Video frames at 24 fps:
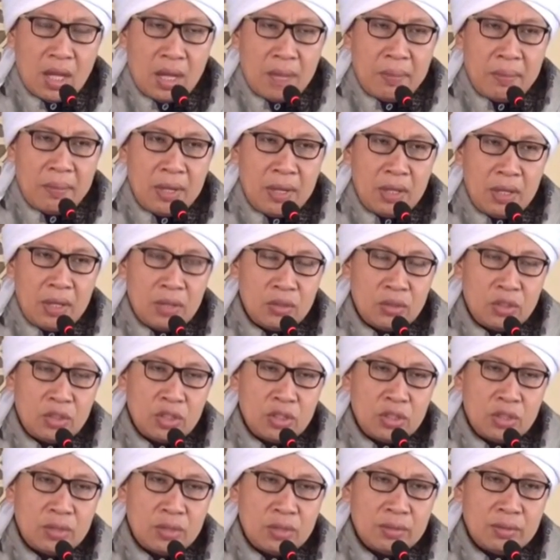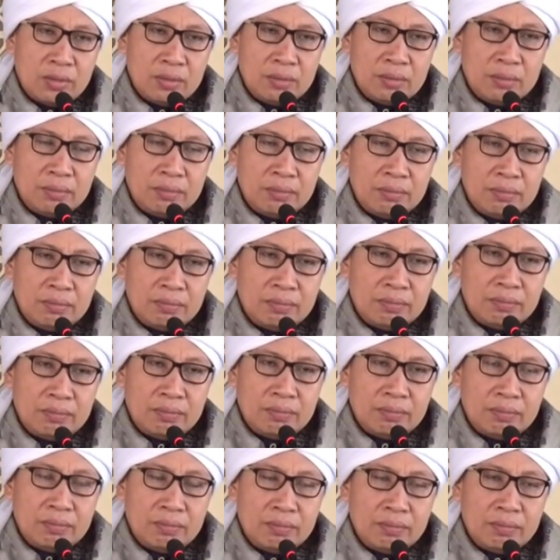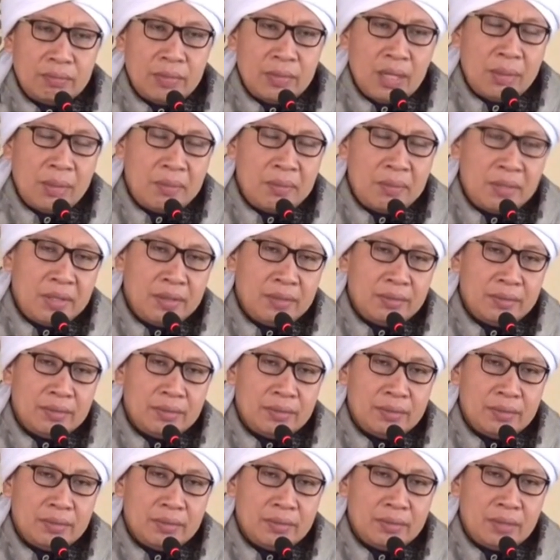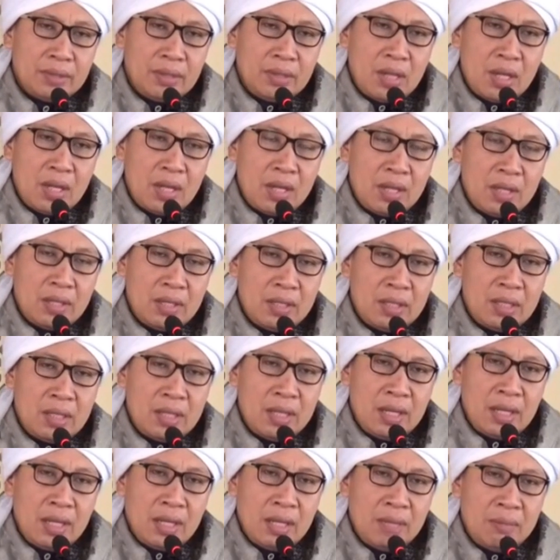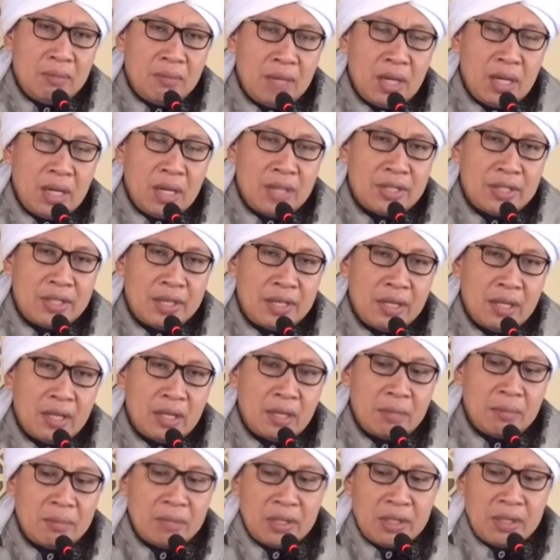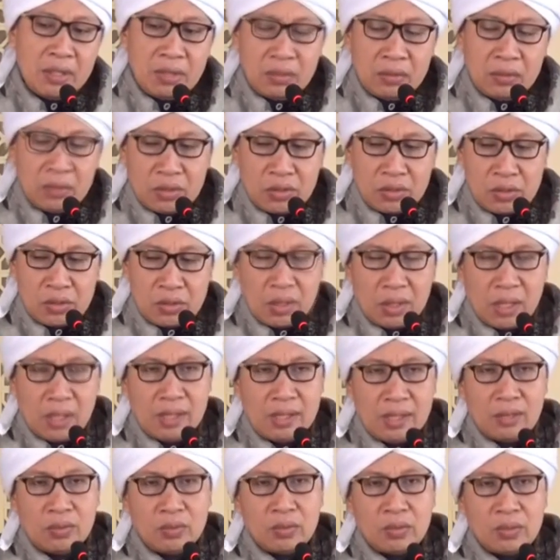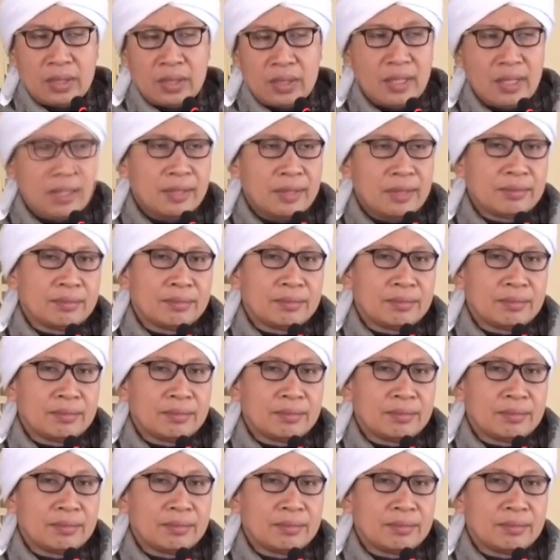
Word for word: Penerus nabi di dalam mengajak kepada Allah Subhanahu wa taala.